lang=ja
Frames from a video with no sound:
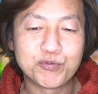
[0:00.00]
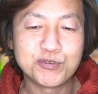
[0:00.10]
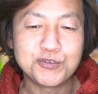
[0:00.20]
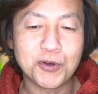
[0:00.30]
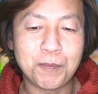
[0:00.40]

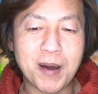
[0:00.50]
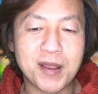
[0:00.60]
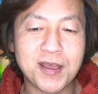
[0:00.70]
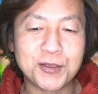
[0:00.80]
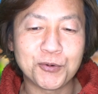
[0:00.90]
フルの
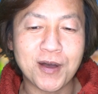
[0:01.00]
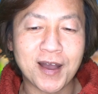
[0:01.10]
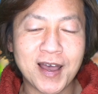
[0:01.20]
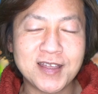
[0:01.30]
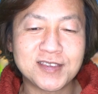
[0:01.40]
パレードが
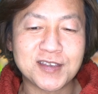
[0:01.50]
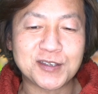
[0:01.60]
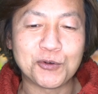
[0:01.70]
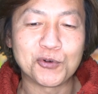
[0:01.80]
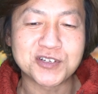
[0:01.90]
帰ってき
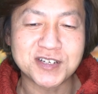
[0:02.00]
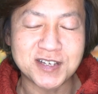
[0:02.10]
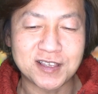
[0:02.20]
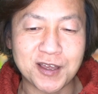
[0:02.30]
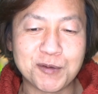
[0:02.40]
てほし
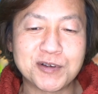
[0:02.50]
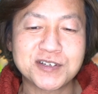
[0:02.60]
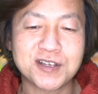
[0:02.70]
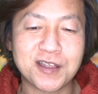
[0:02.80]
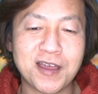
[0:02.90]
いってありま
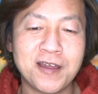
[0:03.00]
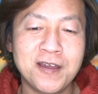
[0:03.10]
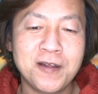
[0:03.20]
したね。